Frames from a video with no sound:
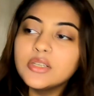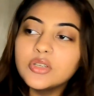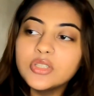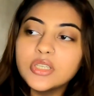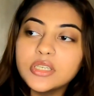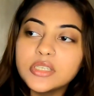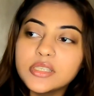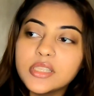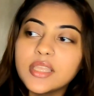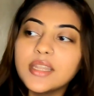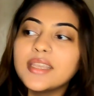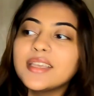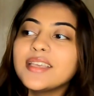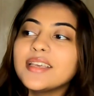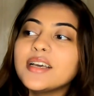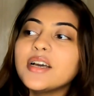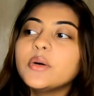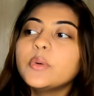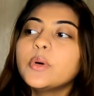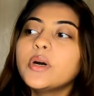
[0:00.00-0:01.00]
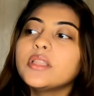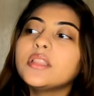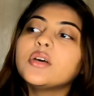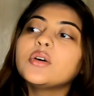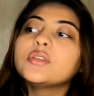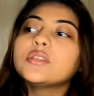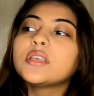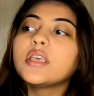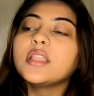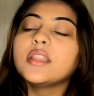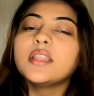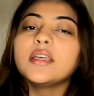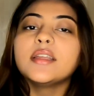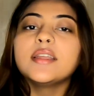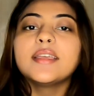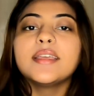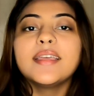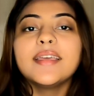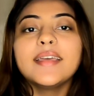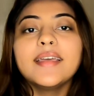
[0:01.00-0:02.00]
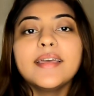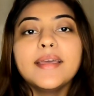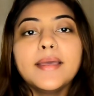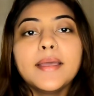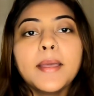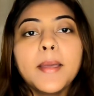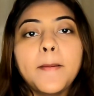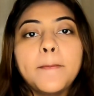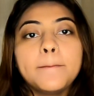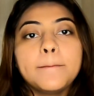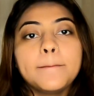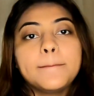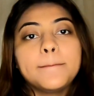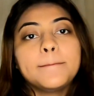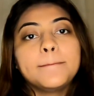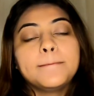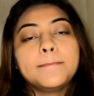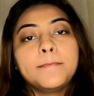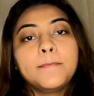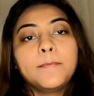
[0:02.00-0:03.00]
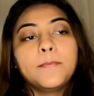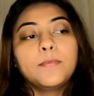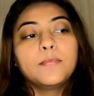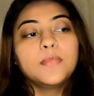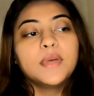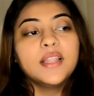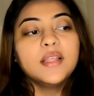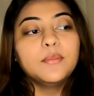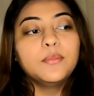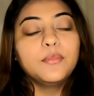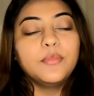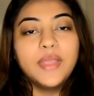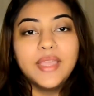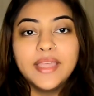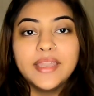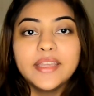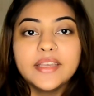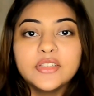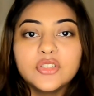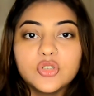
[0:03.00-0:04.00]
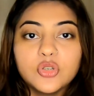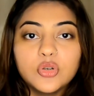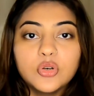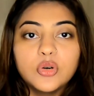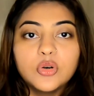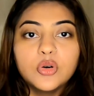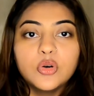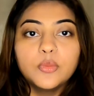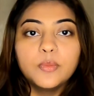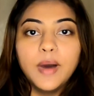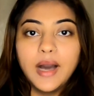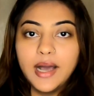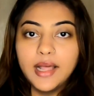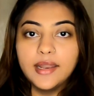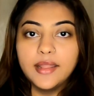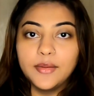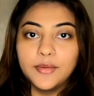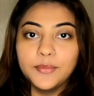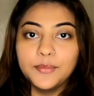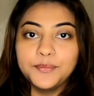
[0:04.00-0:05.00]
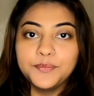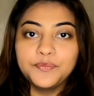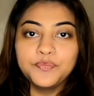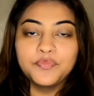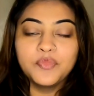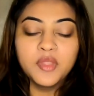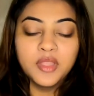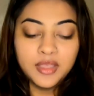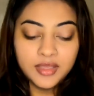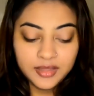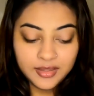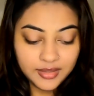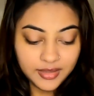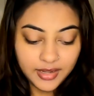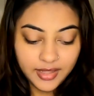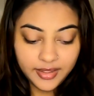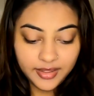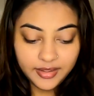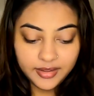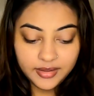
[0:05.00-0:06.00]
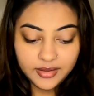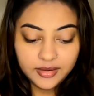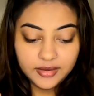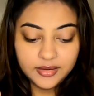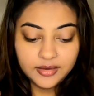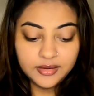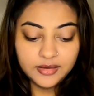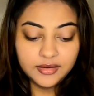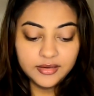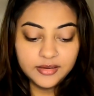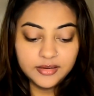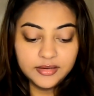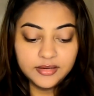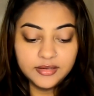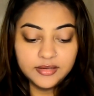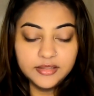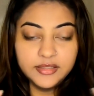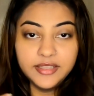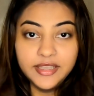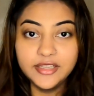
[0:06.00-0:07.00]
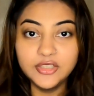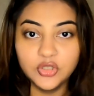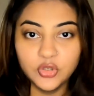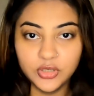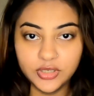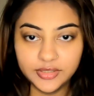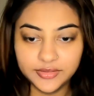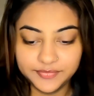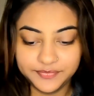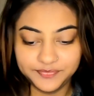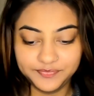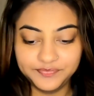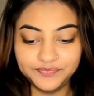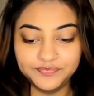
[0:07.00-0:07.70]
थी हुआ था उसके अंदर के मतलब मेरे जो बाल हैं लाइक ये जो हैं